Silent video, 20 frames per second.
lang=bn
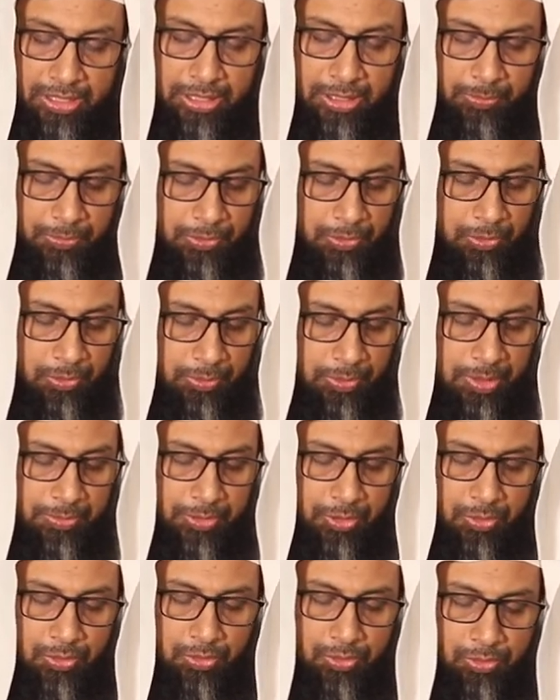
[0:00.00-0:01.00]
এরপর তুমি
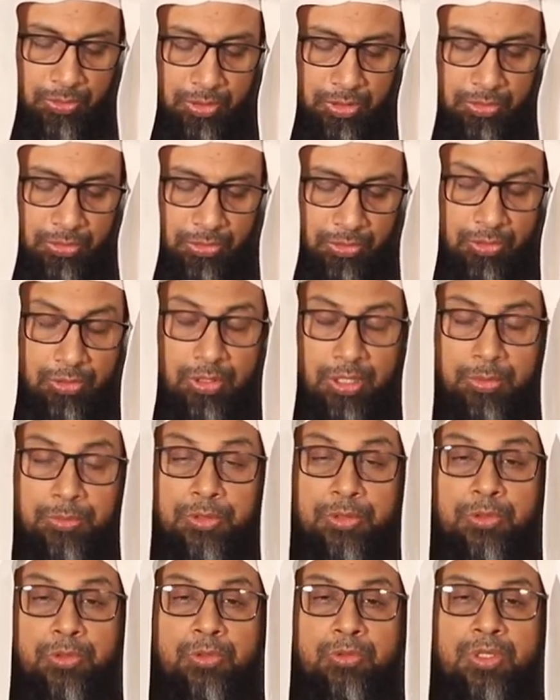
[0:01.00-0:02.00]
আমার জন্য দোয়া করছো আমিও